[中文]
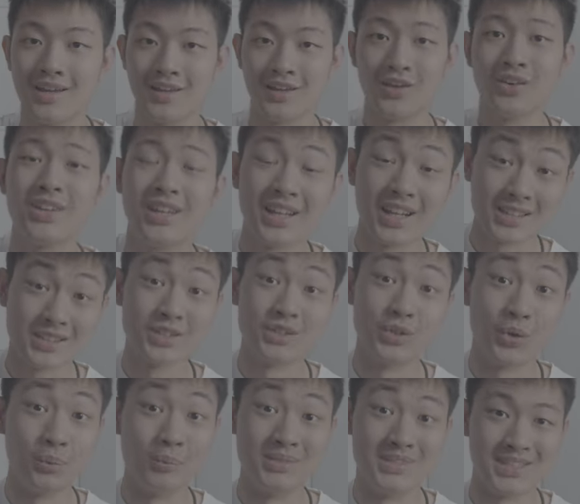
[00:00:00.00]
OK，那这是
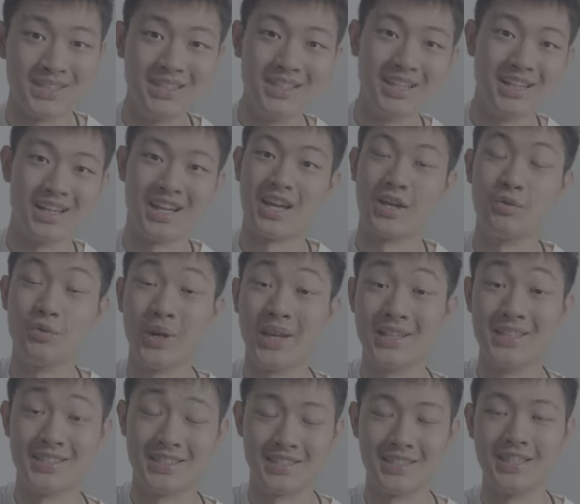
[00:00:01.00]
我们今天的 Lightweight
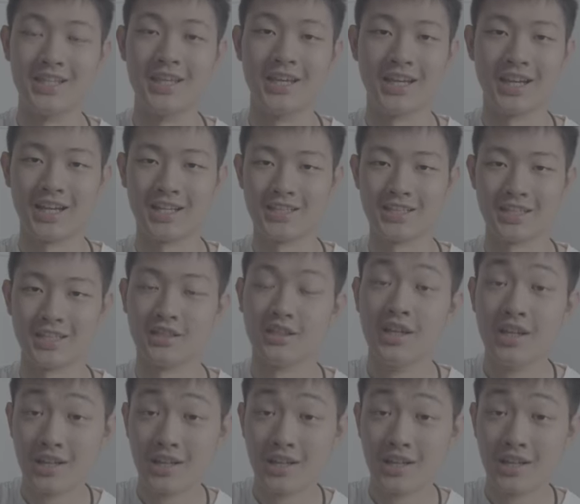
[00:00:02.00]
系列开箱。